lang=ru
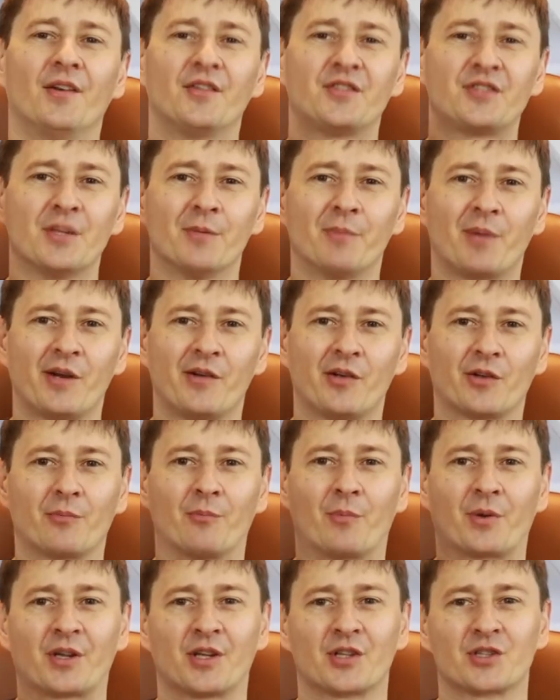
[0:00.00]
Всем привет!
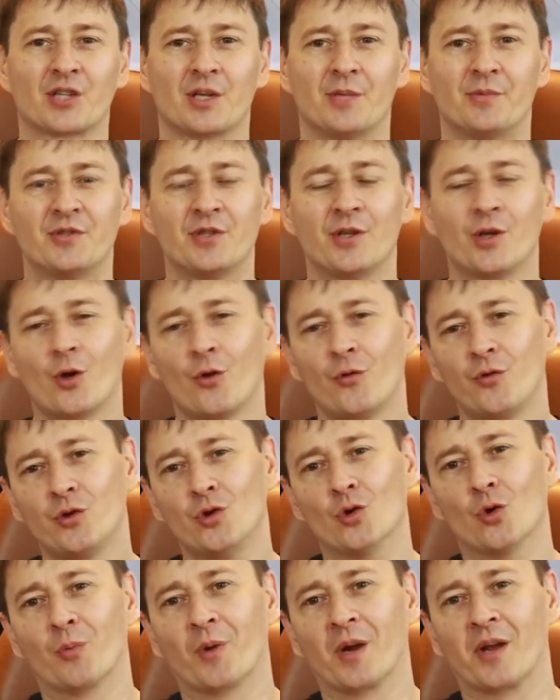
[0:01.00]
Мы продолжаем серию
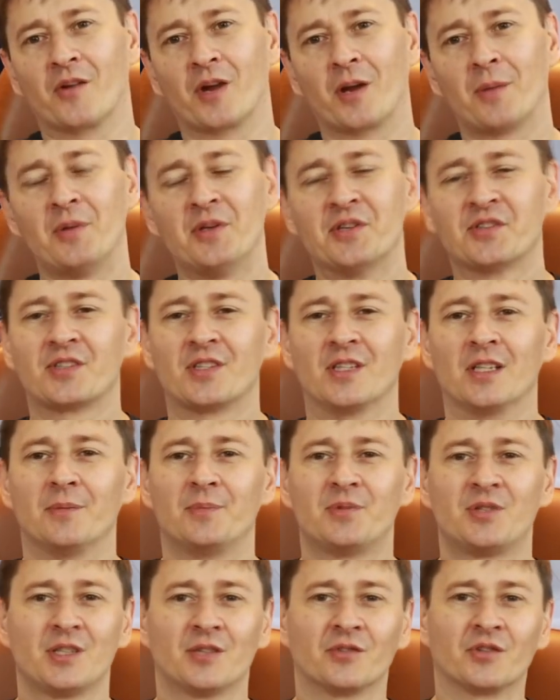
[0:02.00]
видео про европейские и
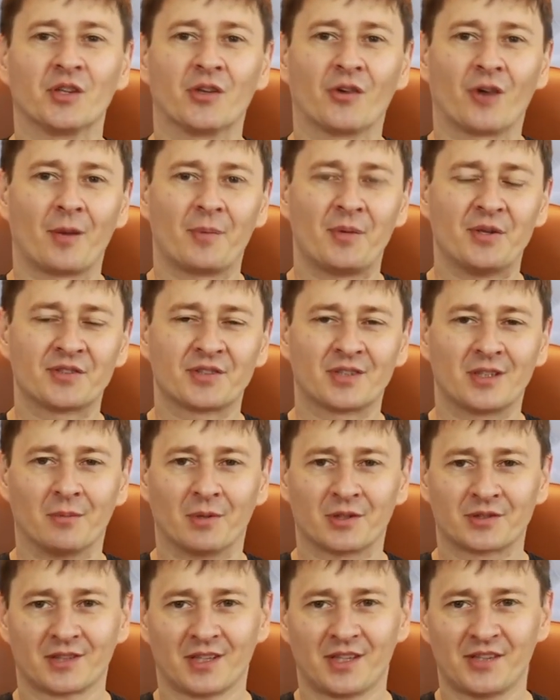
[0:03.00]
псевдоевропейские
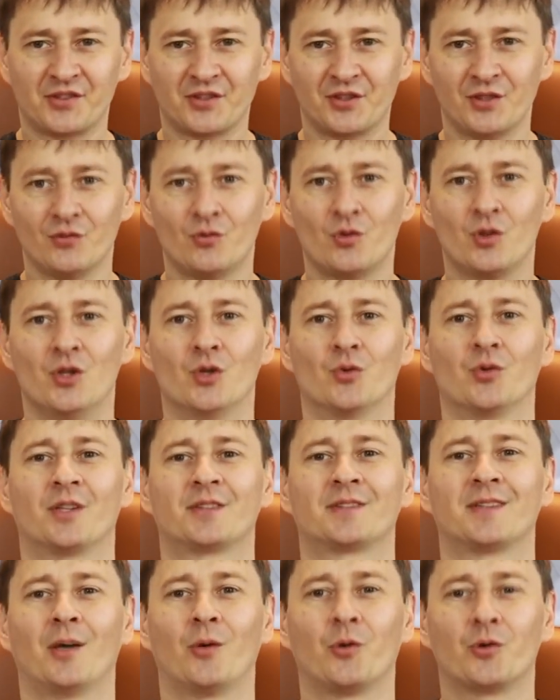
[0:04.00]
масла. Сегодня у
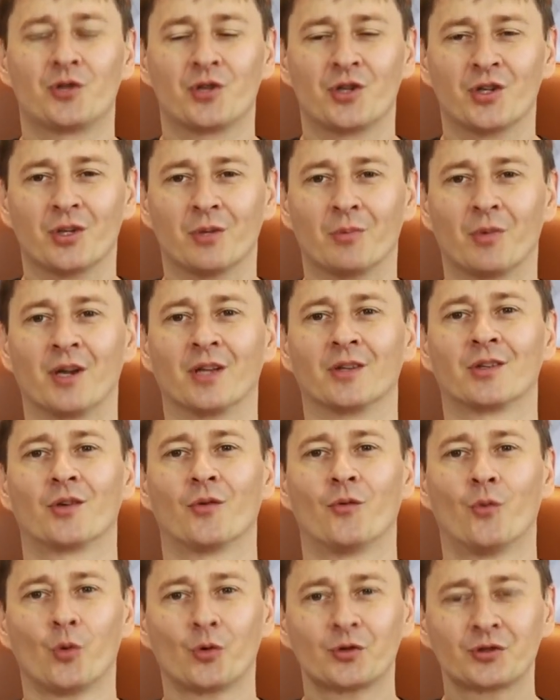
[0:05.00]
нас на очереди бренд
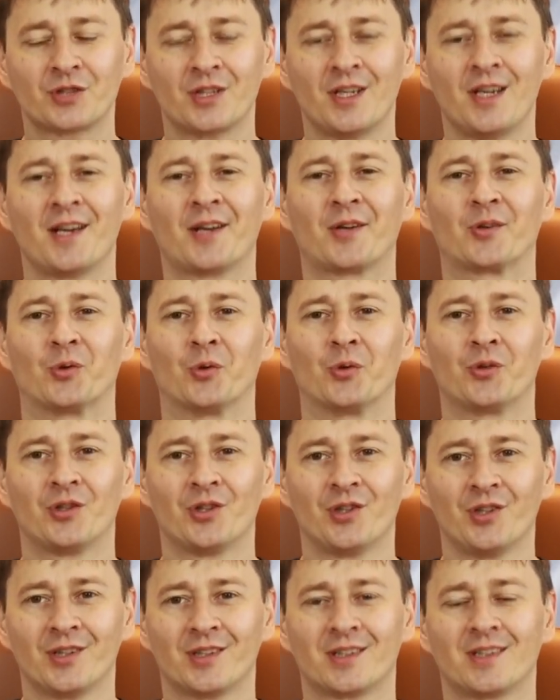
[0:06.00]
Фукс. Кто
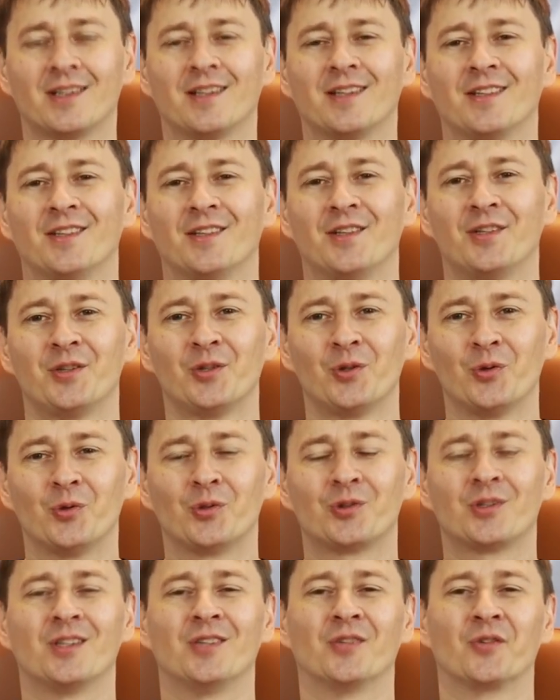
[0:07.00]
делает, где
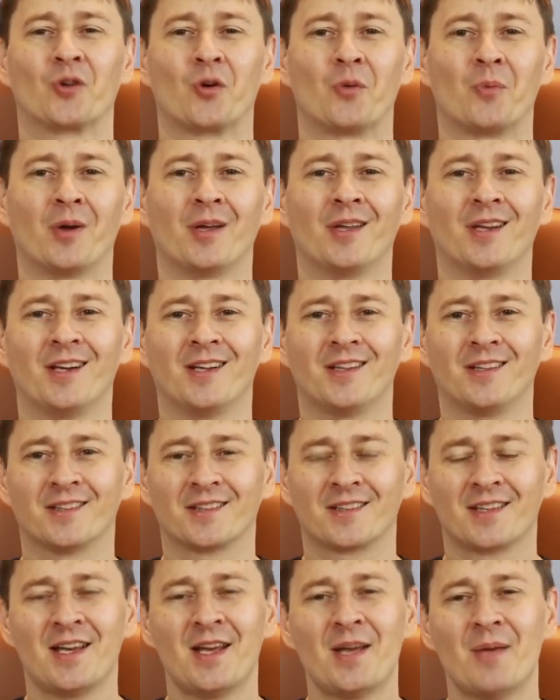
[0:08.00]
делают, Европа или нет.
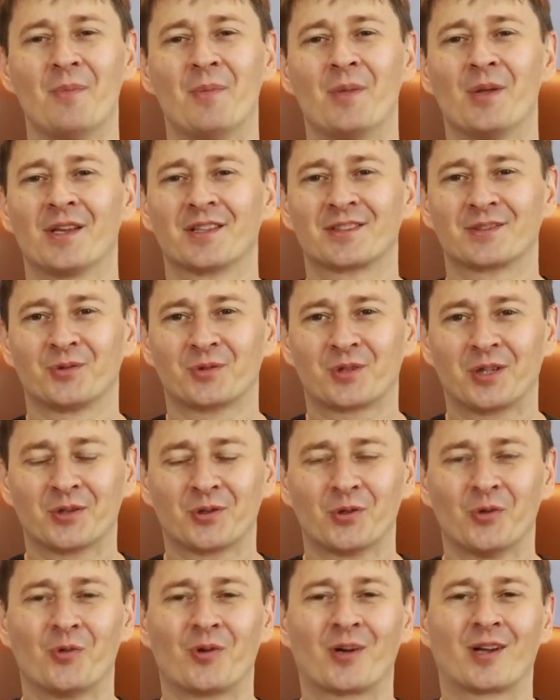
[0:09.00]
Меня зовут
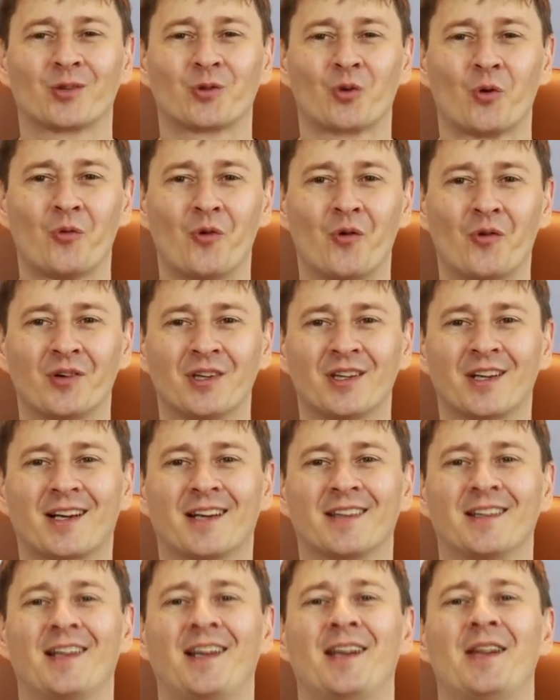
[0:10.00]
Антон Воронков, и вы на
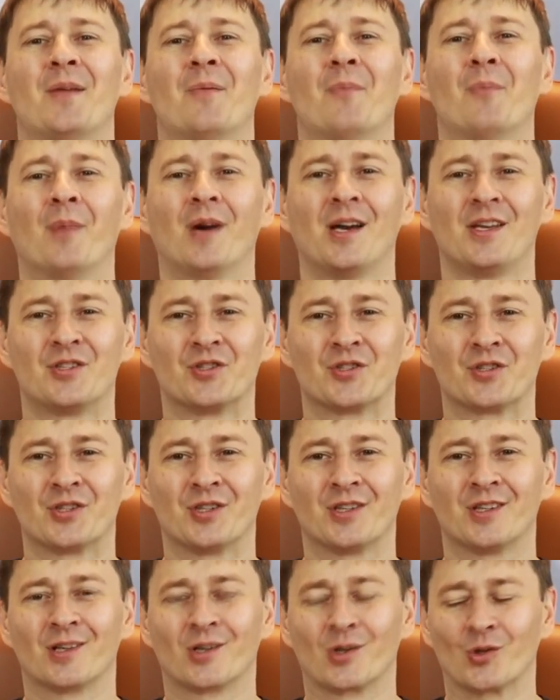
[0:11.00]
канале
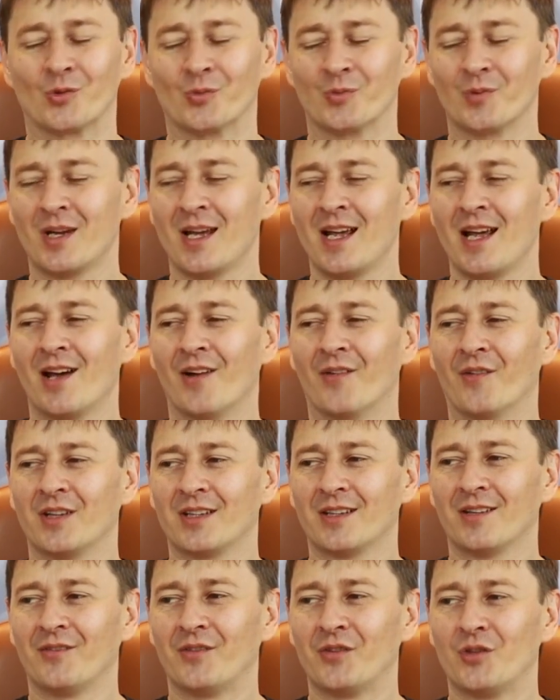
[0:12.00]
MyGT.ru. В
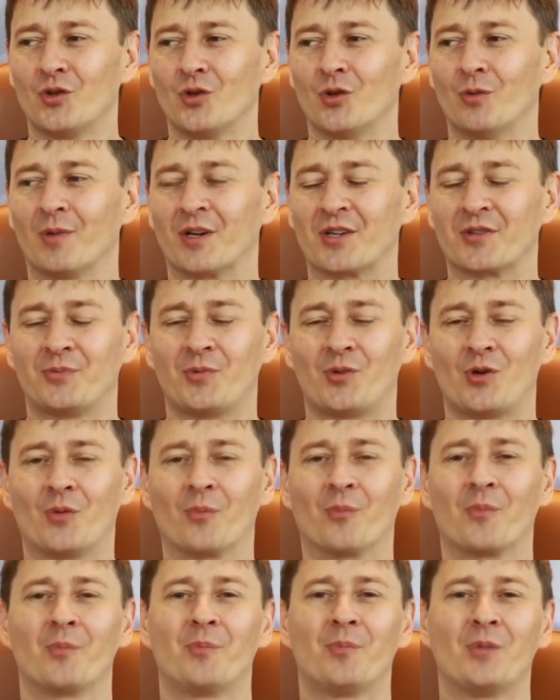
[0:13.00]
этом видео мы
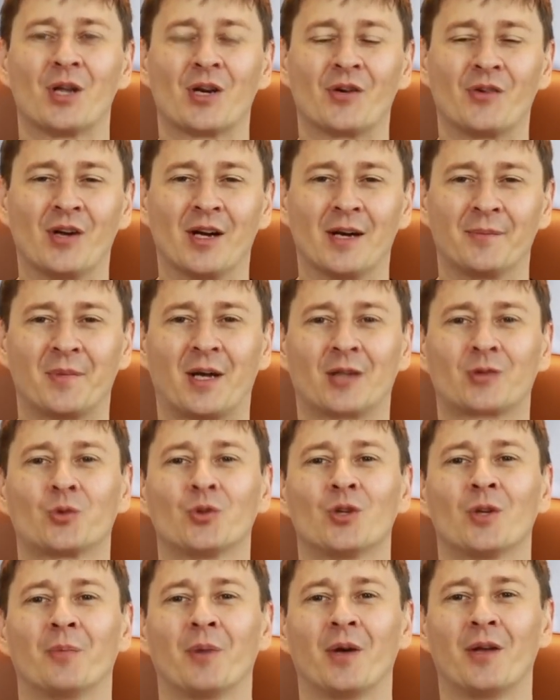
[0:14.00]
разберем первое,
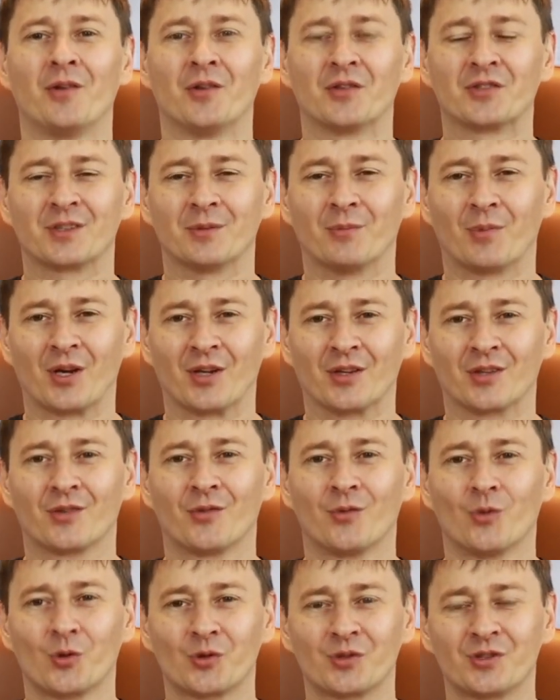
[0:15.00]
откуда появился бренд
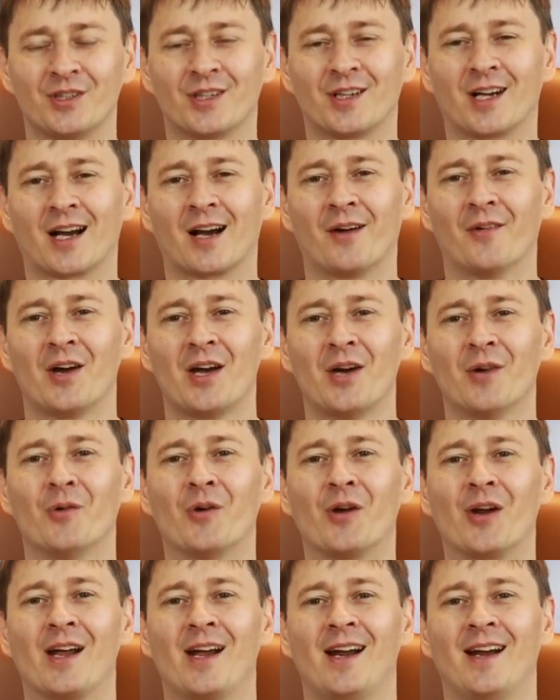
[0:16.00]
Фукс и какова его
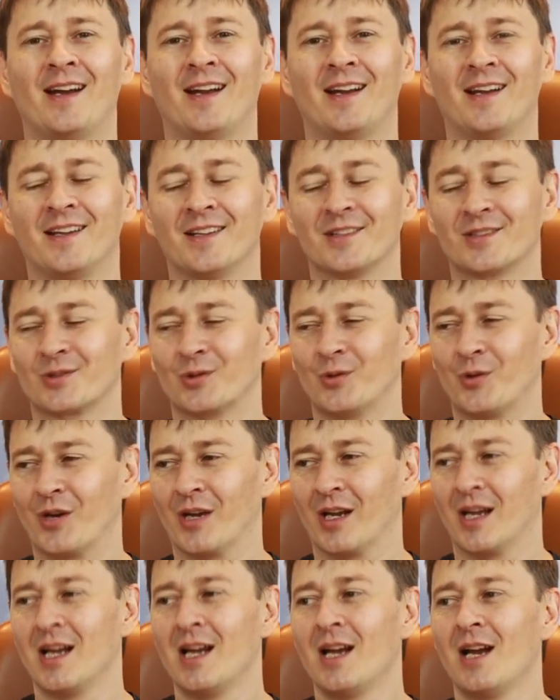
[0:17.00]
реальная
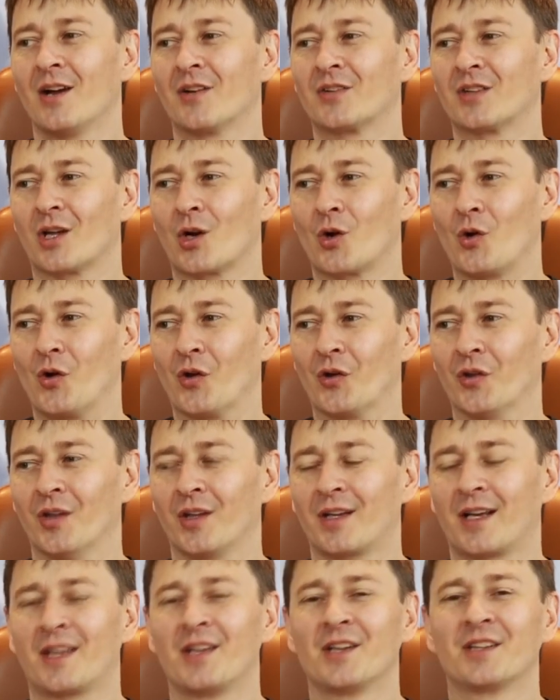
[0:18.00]
история. Второе,
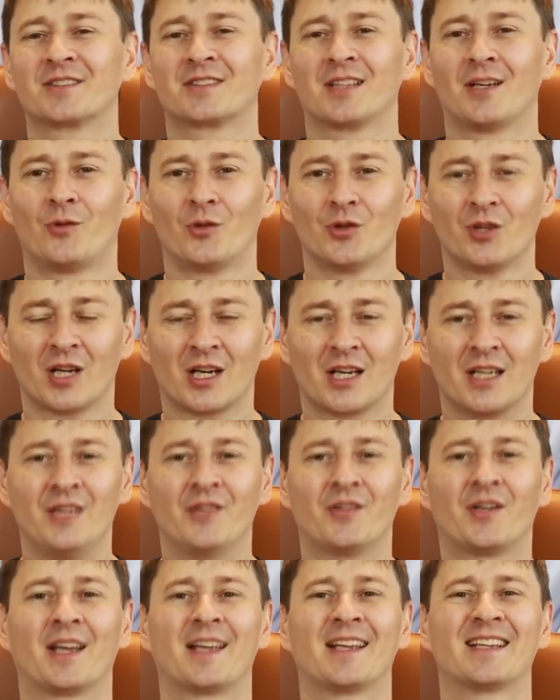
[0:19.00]
на каких заводах и
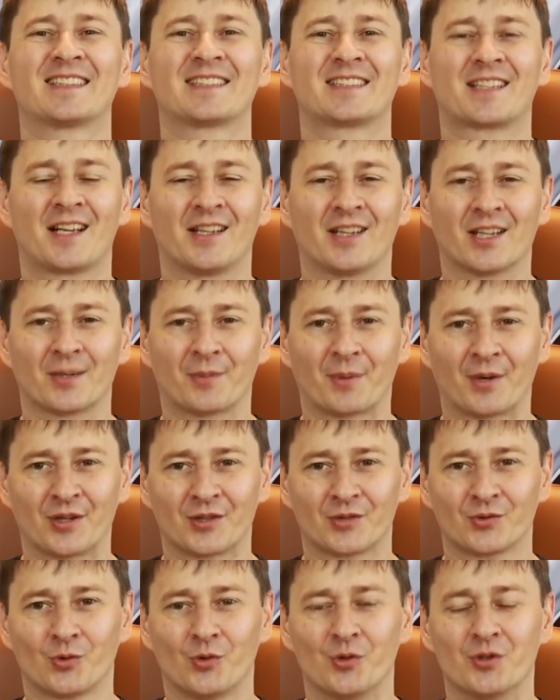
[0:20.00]
в каких странах
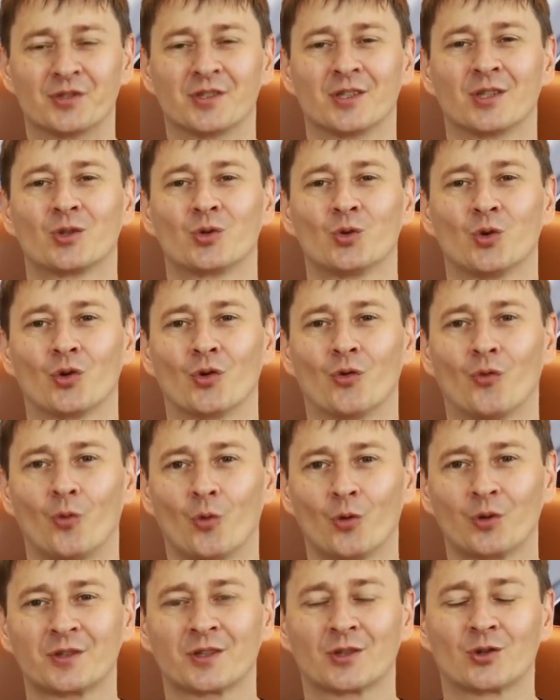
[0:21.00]
производится тот
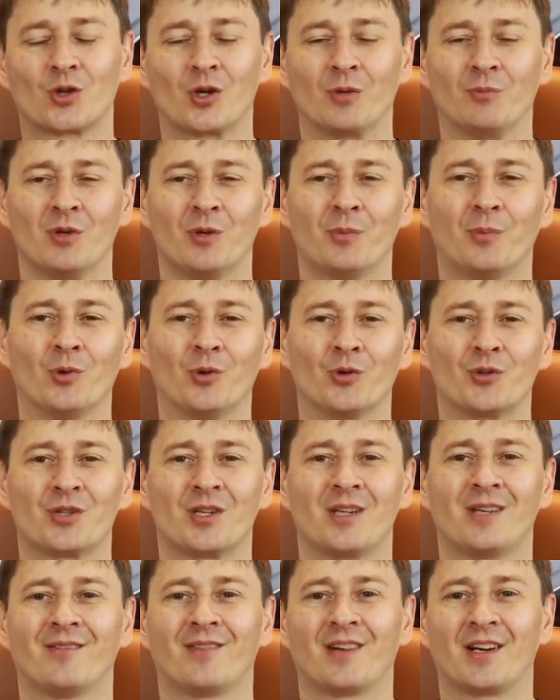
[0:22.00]
Фукс, который мы
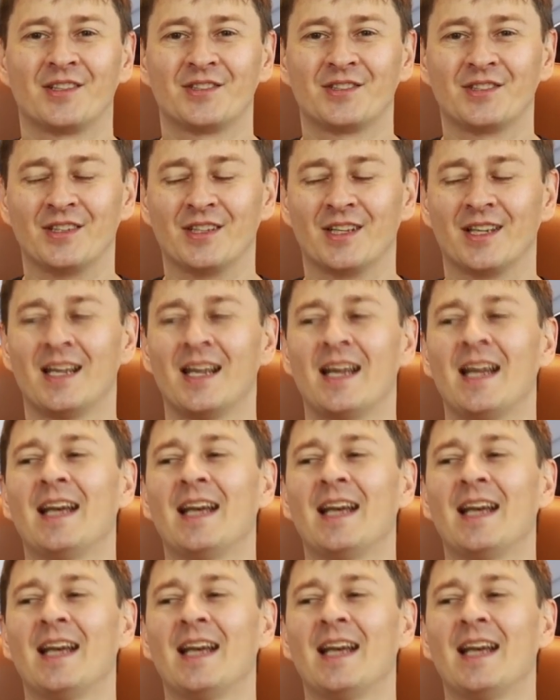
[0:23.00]
получаем в России.